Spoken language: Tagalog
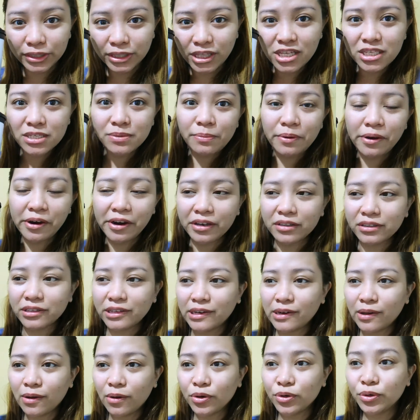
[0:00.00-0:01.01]
Tapos meron
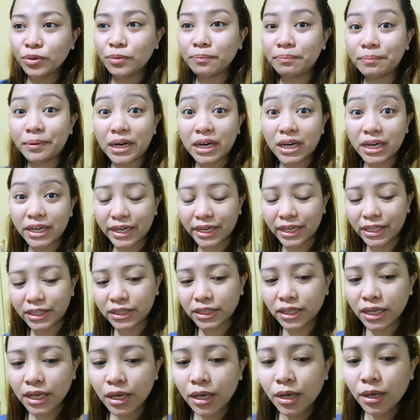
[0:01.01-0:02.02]
din ako nung bucket
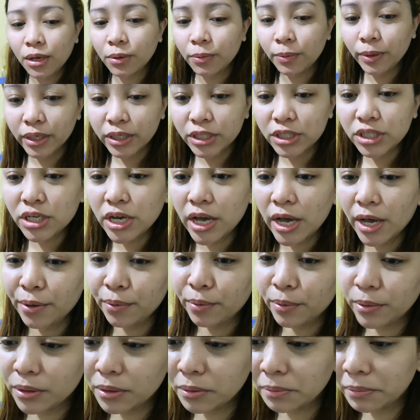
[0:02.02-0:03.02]
which
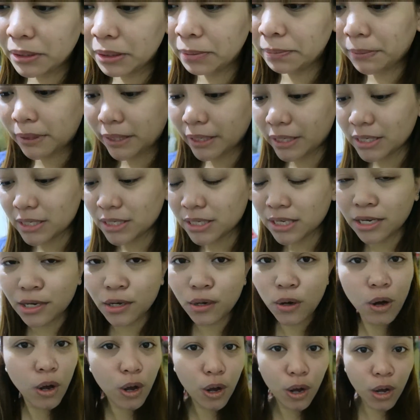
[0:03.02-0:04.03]
I will be placing
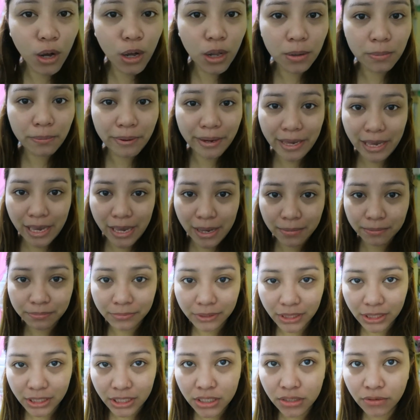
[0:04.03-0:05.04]
all my
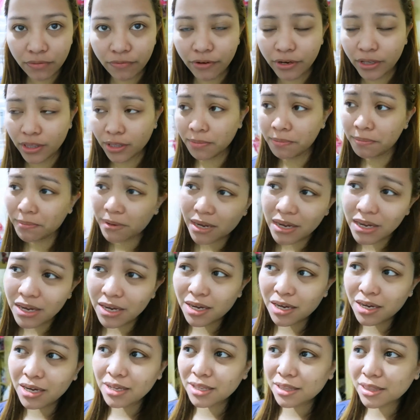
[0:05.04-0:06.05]
empties for the
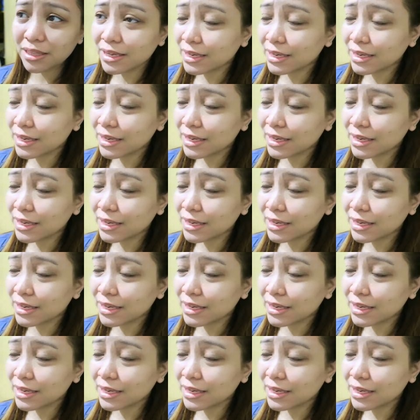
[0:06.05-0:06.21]
month.